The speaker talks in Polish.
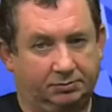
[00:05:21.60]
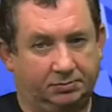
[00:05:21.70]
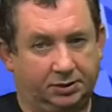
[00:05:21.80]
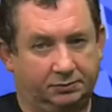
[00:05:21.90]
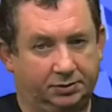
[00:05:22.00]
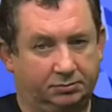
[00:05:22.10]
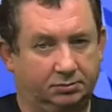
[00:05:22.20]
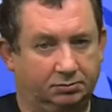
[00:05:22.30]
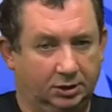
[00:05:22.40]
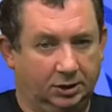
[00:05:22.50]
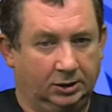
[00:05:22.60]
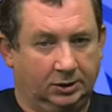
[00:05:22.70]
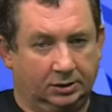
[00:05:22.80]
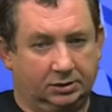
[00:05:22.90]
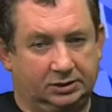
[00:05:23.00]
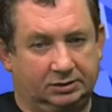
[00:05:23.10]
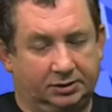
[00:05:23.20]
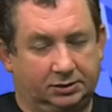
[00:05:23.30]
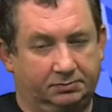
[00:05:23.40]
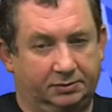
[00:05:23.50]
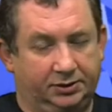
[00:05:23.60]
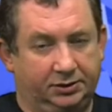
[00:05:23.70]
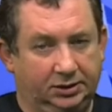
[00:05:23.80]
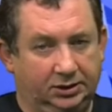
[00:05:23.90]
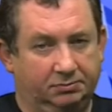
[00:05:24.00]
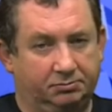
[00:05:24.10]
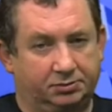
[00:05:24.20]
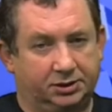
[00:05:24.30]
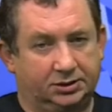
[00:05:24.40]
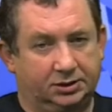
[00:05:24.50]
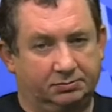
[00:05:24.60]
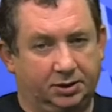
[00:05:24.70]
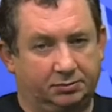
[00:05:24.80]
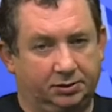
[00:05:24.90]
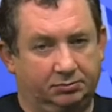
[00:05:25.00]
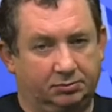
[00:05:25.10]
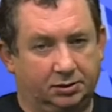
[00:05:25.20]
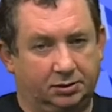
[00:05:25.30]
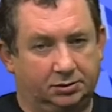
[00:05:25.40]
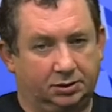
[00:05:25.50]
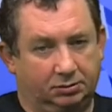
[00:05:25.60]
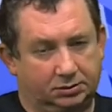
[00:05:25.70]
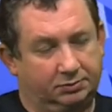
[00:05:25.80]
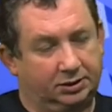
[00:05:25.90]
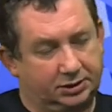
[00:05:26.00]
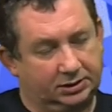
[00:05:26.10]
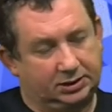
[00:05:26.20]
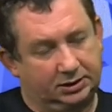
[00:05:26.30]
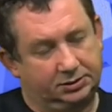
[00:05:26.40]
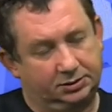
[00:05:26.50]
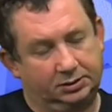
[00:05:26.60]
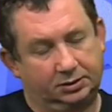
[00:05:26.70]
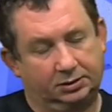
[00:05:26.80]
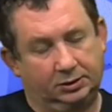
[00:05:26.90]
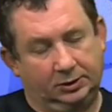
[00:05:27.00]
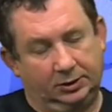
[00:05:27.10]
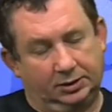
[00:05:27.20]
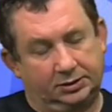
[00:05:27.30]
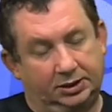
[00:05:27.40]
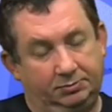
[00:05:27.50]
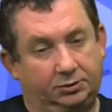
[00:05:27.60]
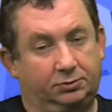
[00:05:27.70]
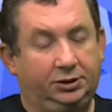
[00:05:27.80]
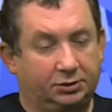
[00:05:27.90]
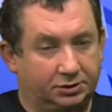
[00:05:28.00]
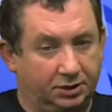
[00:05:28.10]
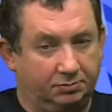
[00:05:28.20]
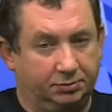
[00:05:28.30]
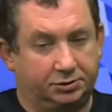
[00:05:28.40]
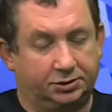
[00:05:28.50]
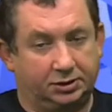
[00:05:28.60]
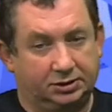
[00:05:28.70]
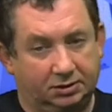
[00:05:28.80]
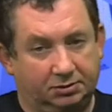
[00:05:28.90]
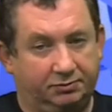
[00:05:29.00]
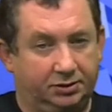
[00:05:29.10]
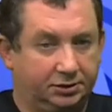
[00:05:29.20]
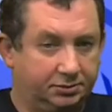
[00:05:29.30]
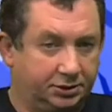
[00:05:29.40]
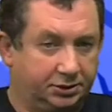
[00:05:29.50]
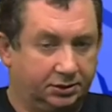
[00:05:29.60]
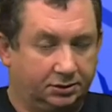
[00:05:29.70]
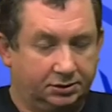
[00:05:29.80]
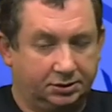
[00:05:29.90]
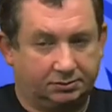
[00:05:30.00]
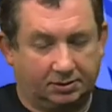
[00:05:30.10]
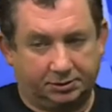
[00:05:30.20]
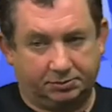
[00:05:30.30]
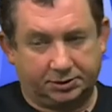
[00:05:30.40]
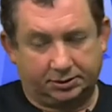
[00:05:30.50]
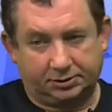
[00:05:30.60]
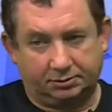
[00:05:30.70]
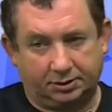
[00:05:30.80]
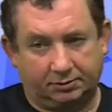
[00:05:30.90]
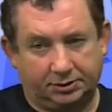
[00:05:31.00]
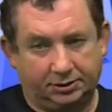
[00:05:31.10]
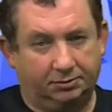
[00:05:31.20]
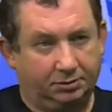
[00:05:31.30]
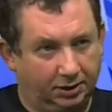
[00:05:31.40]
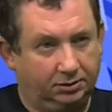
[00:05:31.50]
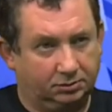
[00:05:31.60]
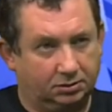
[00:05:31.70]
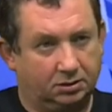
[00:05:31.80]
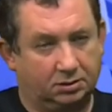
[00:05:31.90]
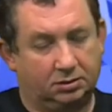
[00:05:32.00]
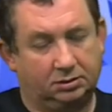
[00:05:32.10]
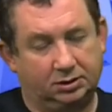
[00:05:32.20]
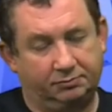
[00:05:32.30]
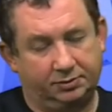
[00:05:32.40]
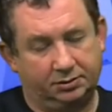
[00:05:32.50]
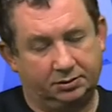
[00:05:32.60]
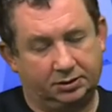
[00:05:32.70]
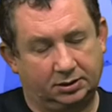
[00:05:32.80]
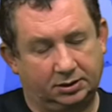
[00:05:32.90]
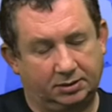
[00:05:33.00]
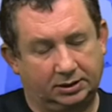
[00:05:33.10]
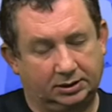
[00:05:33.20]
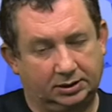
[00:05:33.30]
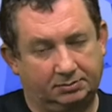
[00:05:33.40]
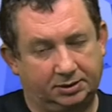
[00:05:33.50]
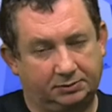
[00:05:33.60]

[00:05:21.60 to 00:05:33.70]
a Platformą e, zawarto pewien deal. Prezydent miał im e, tych głosów natrzaskać do sejmiku i to zrobił. Czy to jest dobry wynik, czy przeciętny, czy słaby, można dyskutować. Niemniej ten, ten mandat można dla